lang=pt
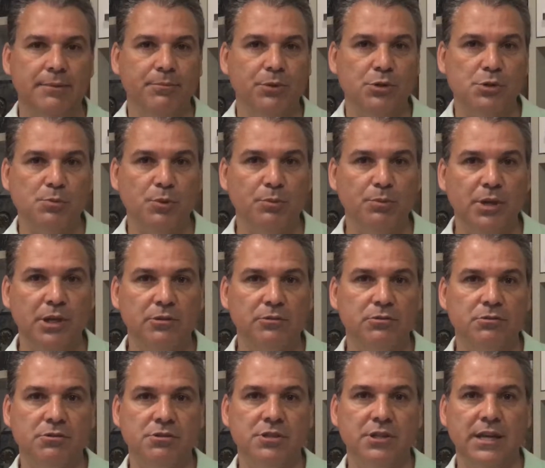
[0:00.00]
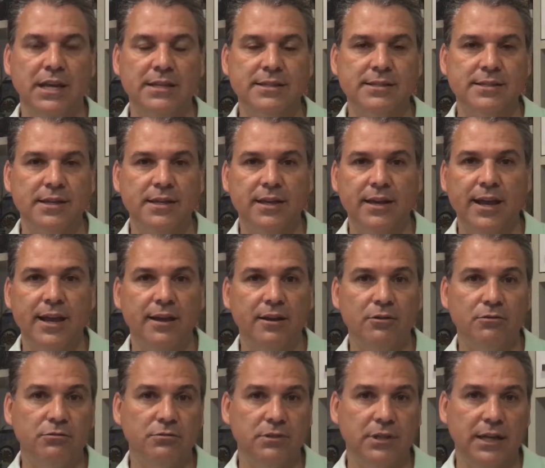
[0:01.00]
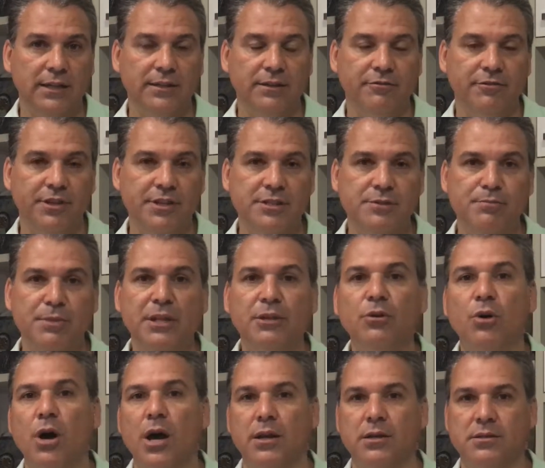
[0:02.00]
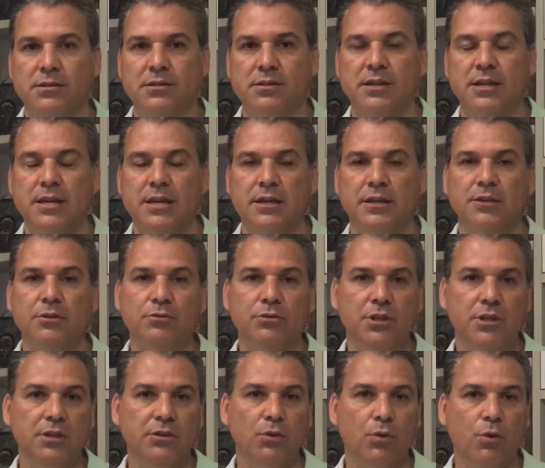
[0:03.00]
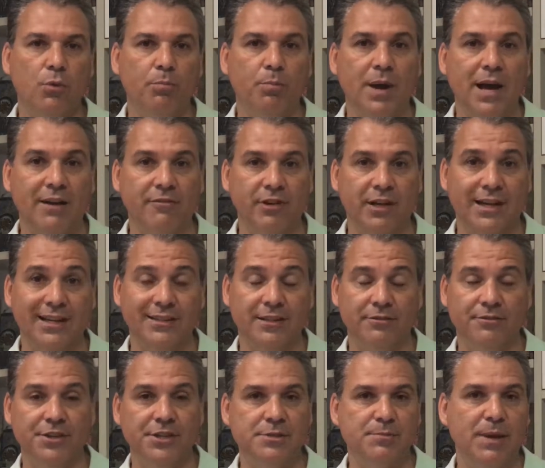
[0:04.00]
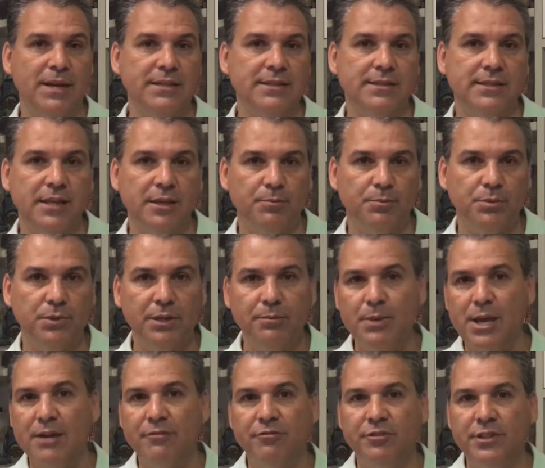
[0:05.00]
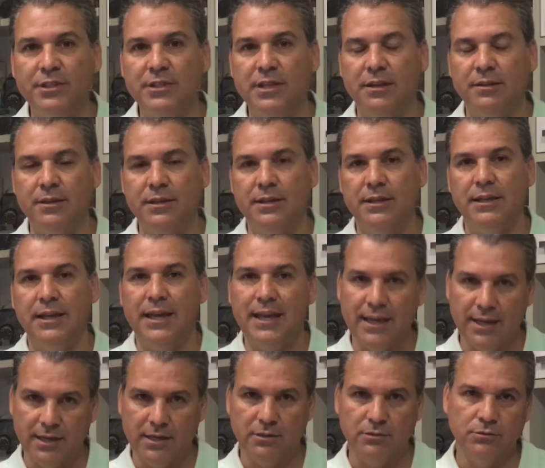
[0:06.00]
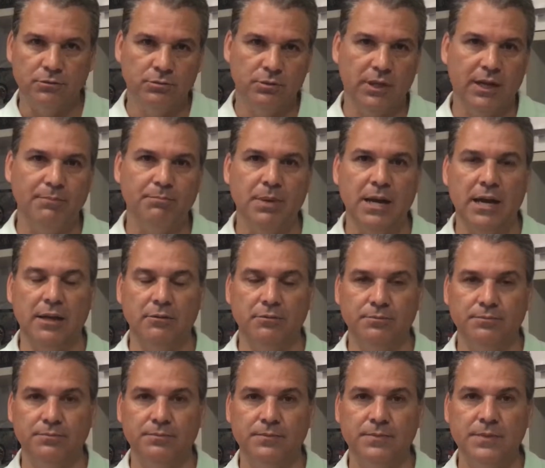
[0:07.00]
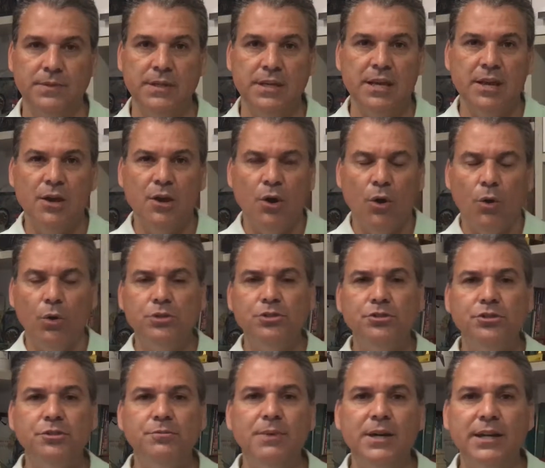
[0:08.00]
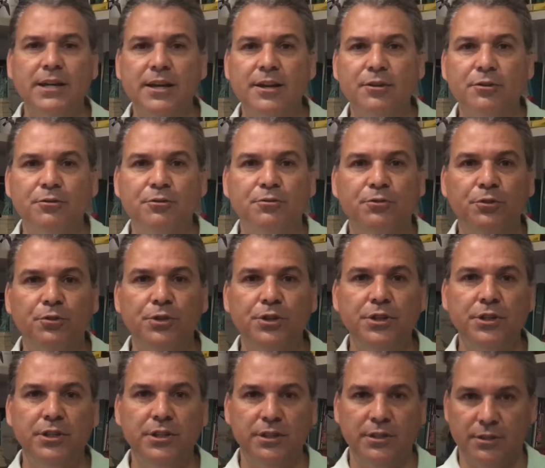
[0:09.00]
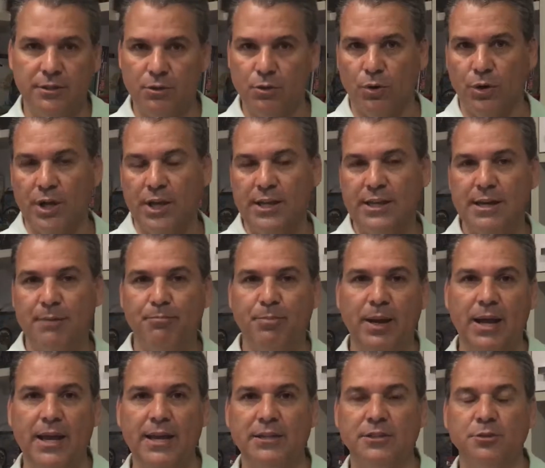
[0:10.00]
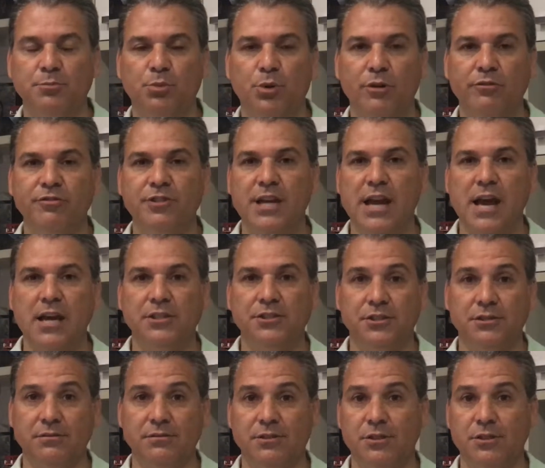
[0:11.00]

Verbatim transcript: Meus momentos de lazer eram cada vez menores e o que ocupava cada vez mais tempo na minha vida era o trabalho. Hoje de manhã eu fui correr na praia de Boa Viagem.